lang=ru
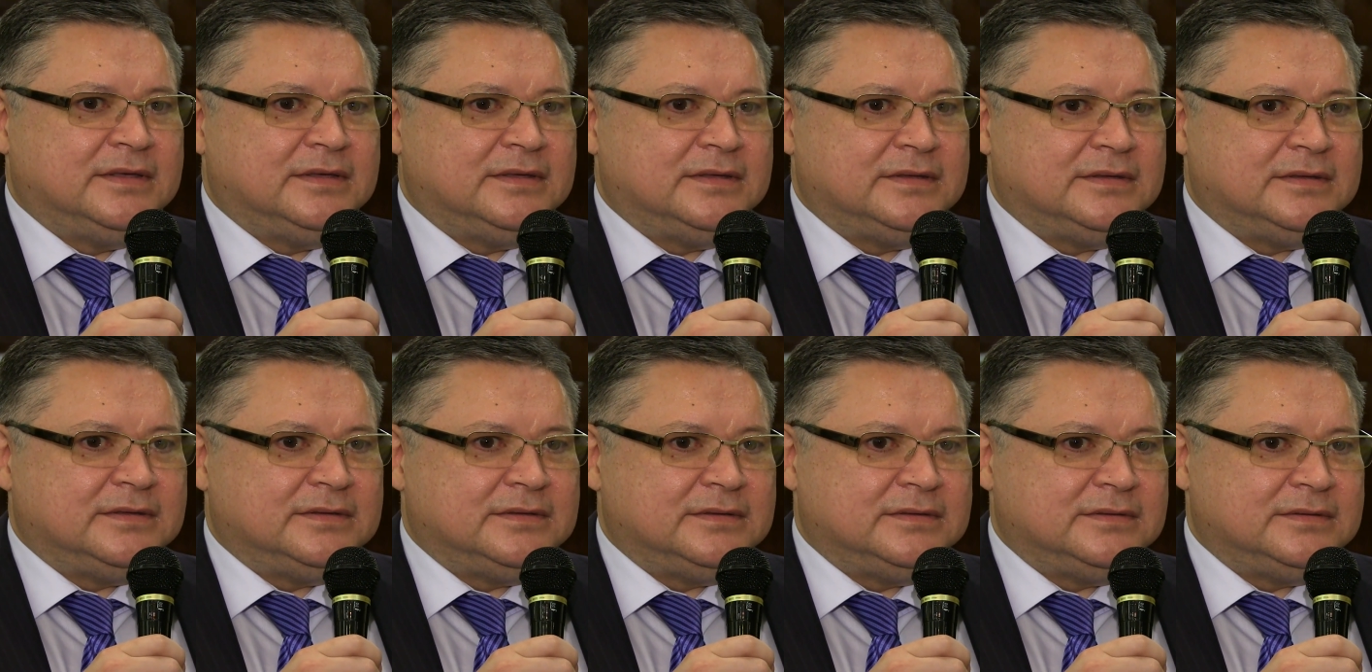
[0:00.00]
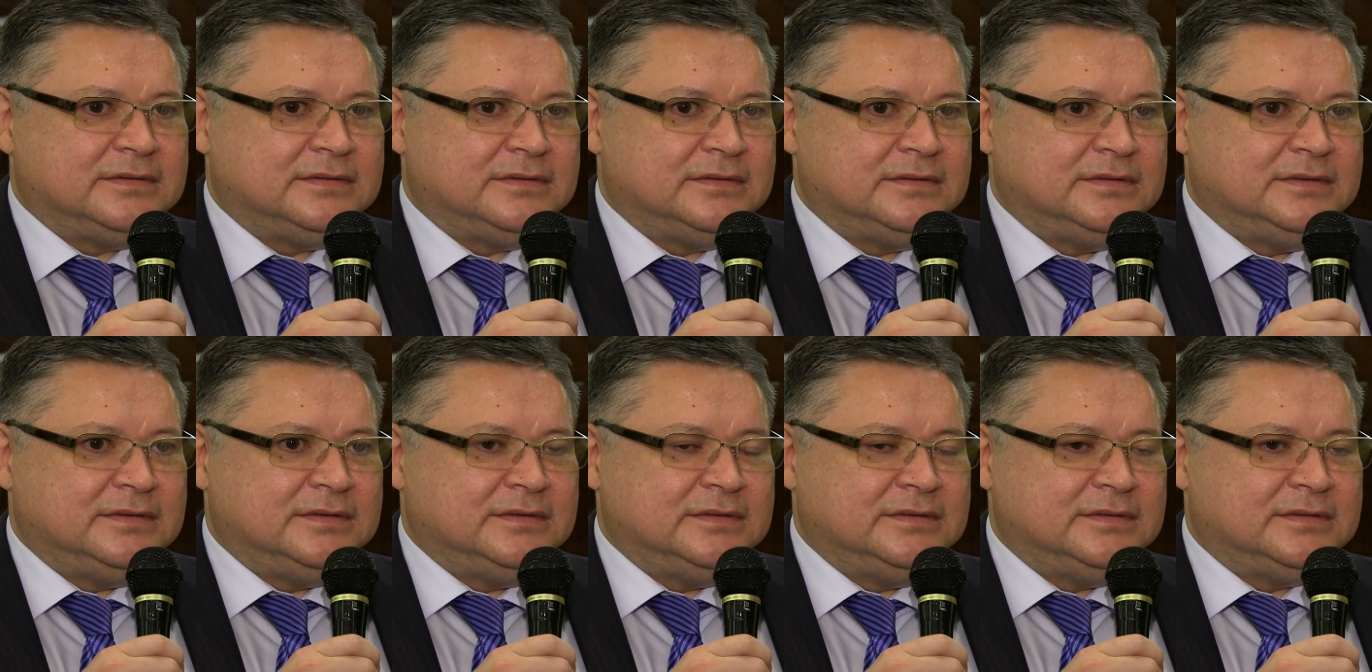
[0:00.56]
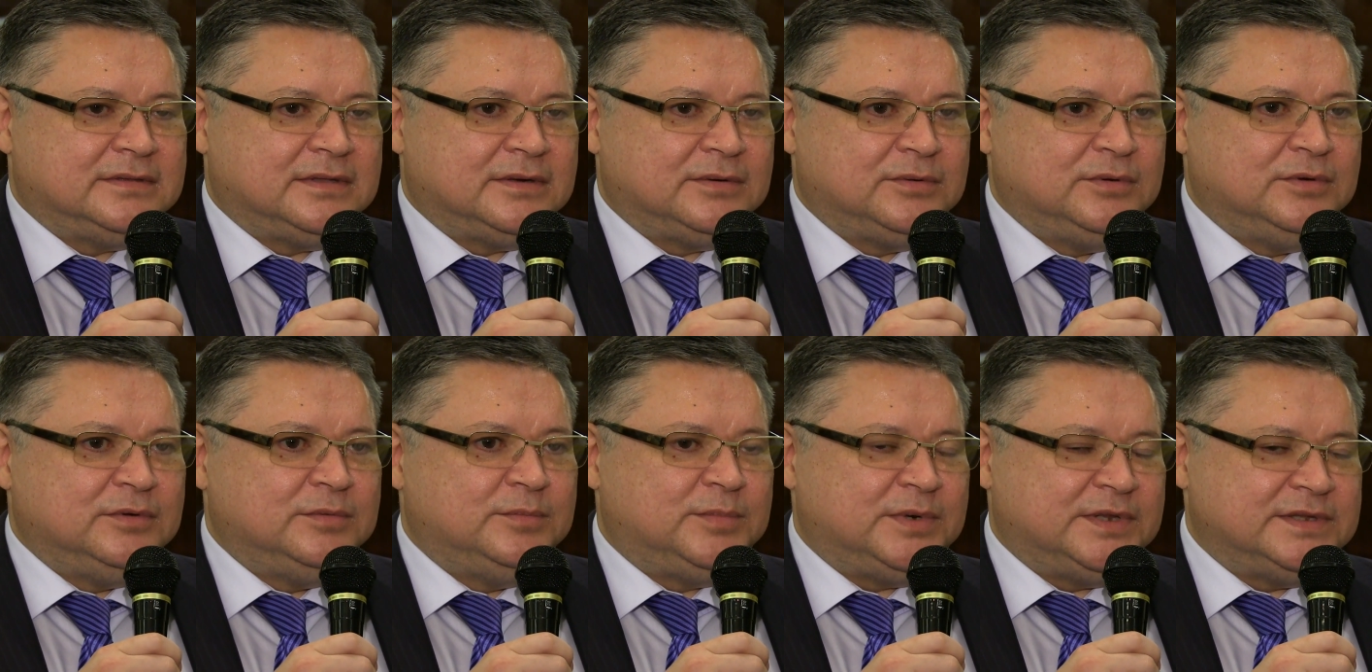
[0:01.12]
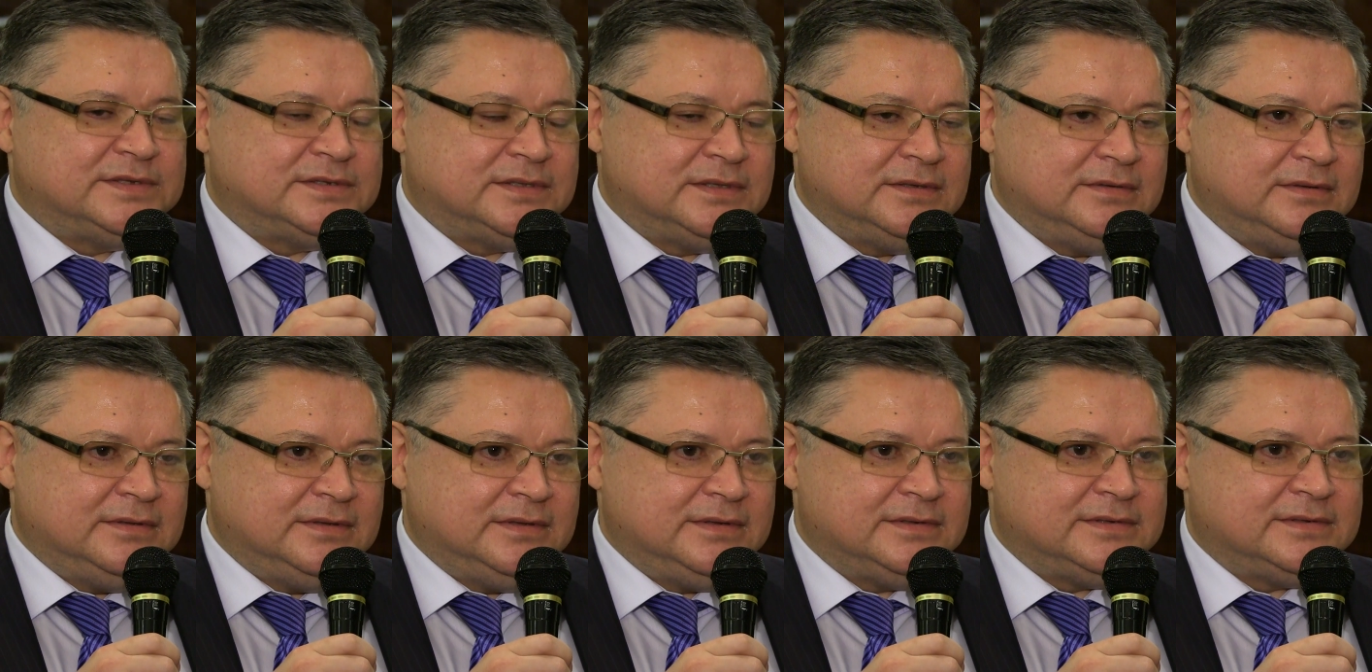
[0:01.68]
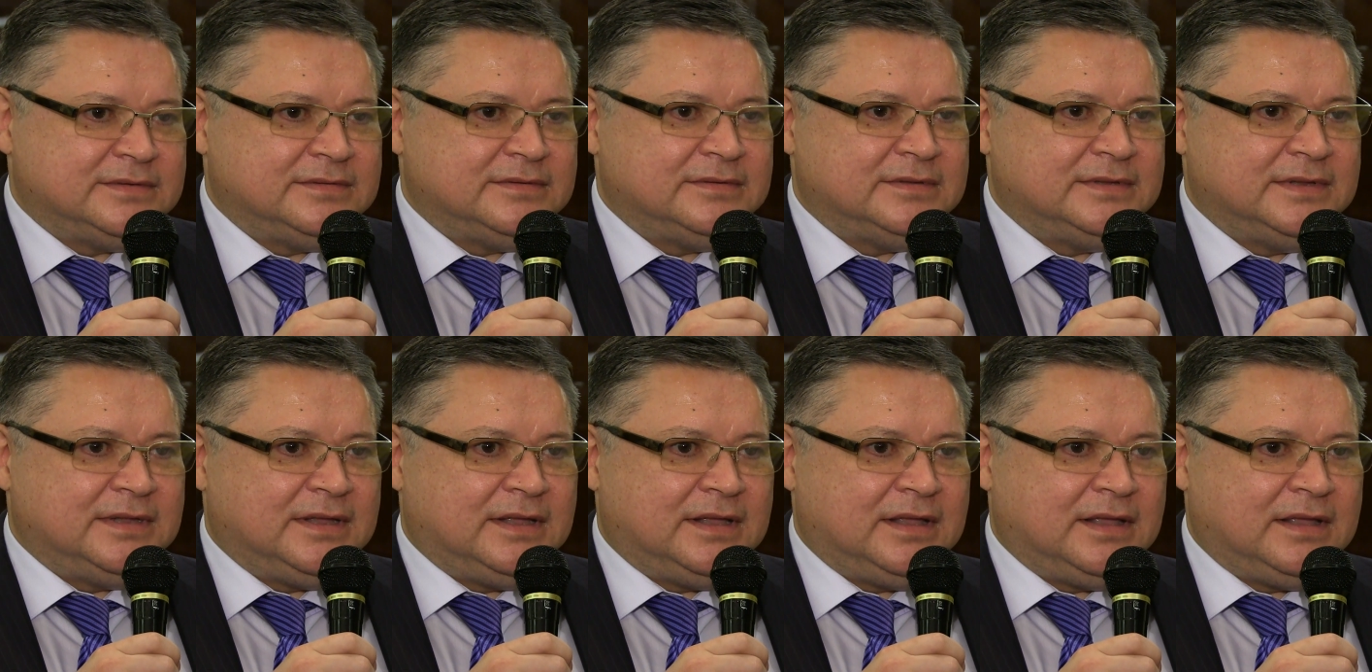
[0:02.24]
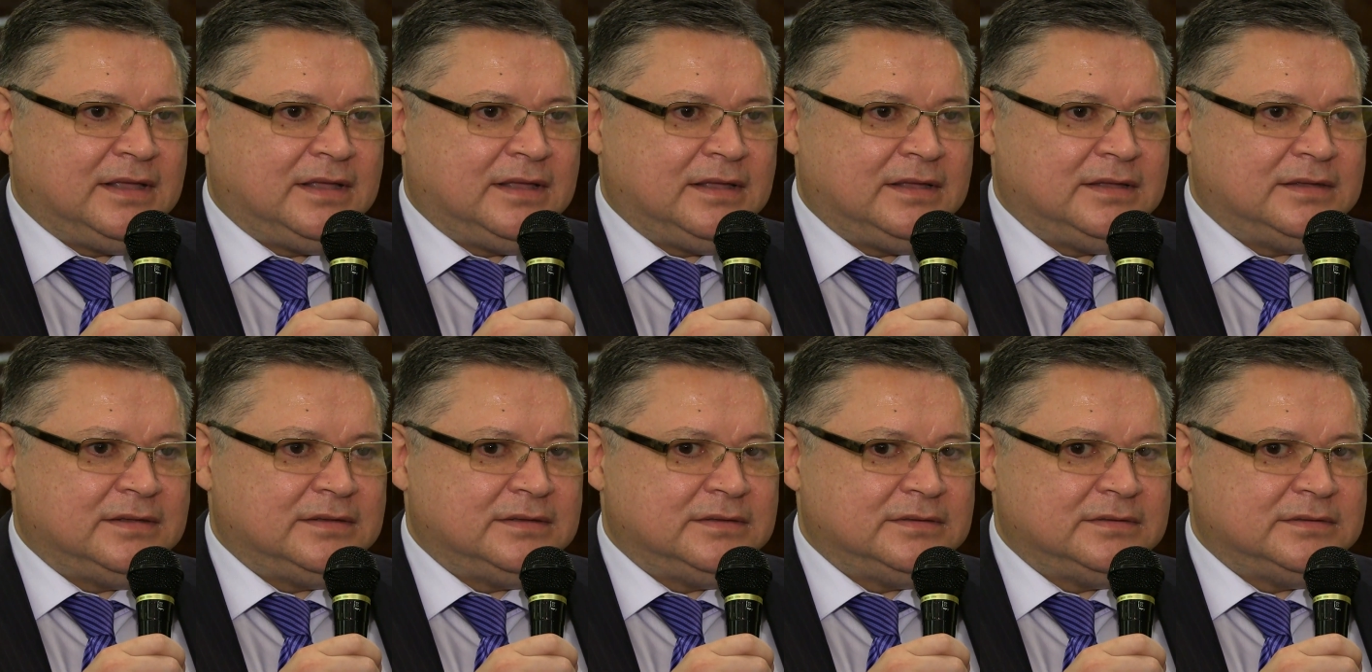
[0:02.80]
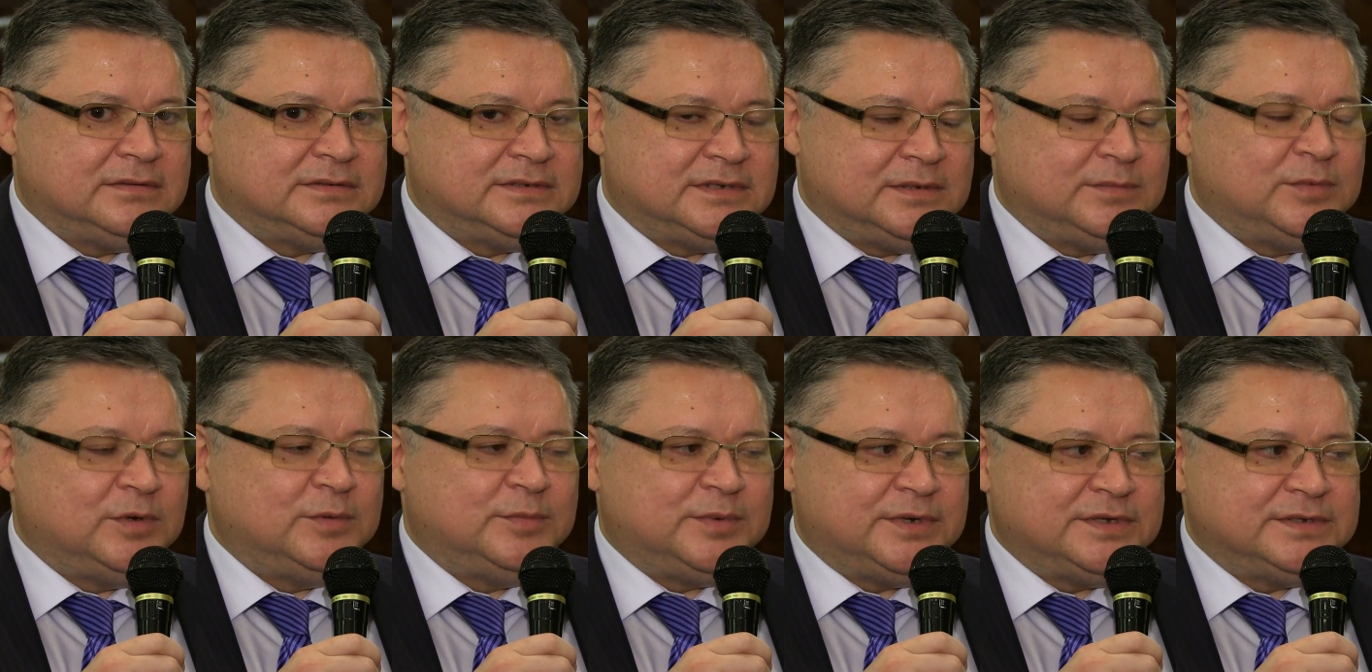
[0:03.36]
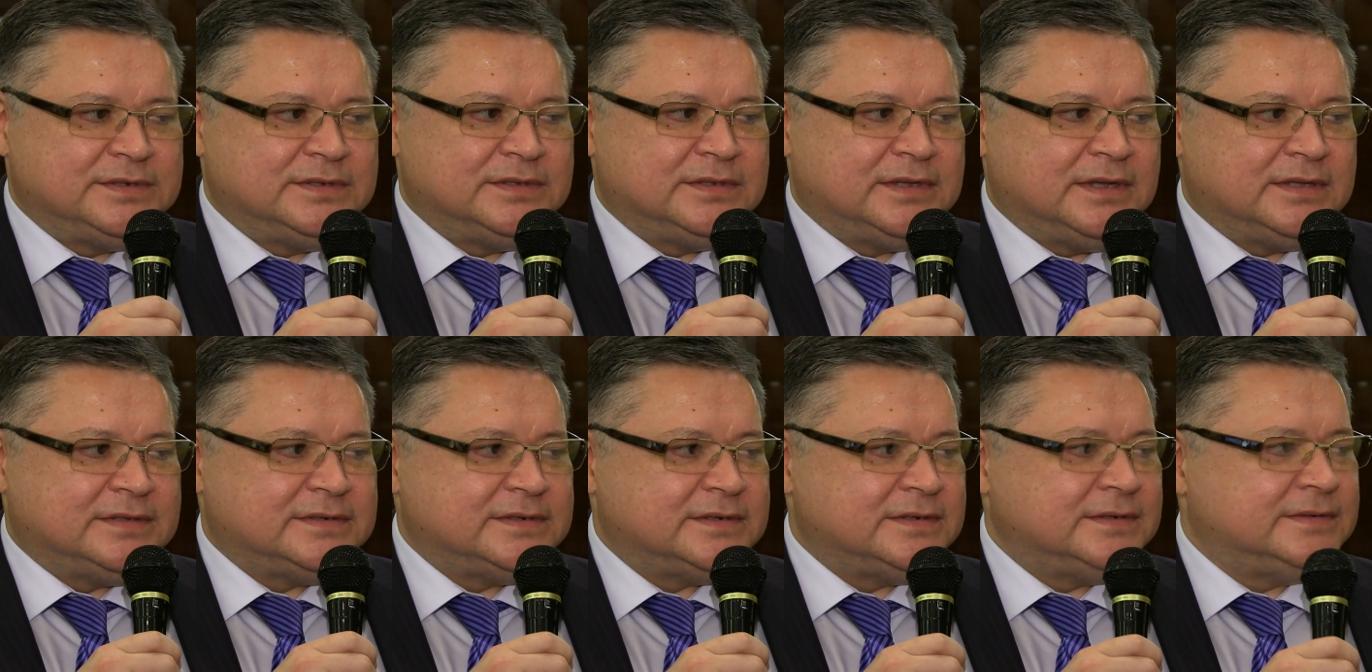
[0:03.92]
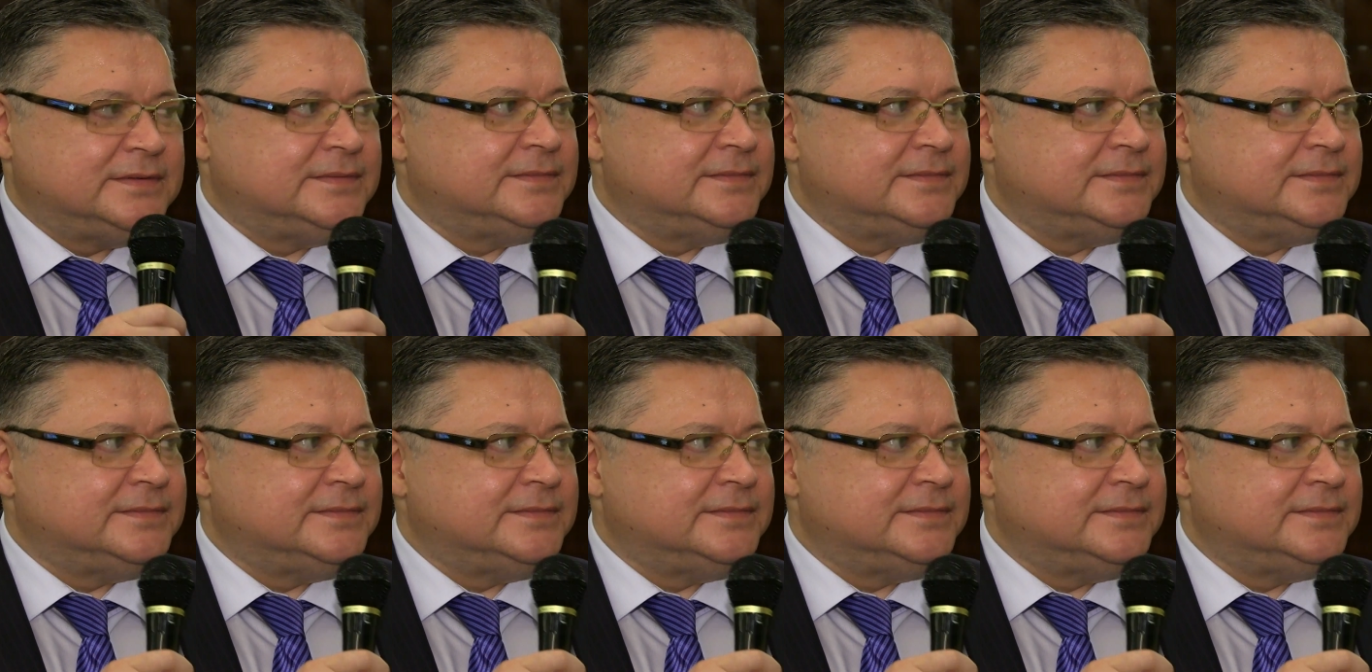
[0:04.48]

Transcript: э, и такое представительство на самой презентации.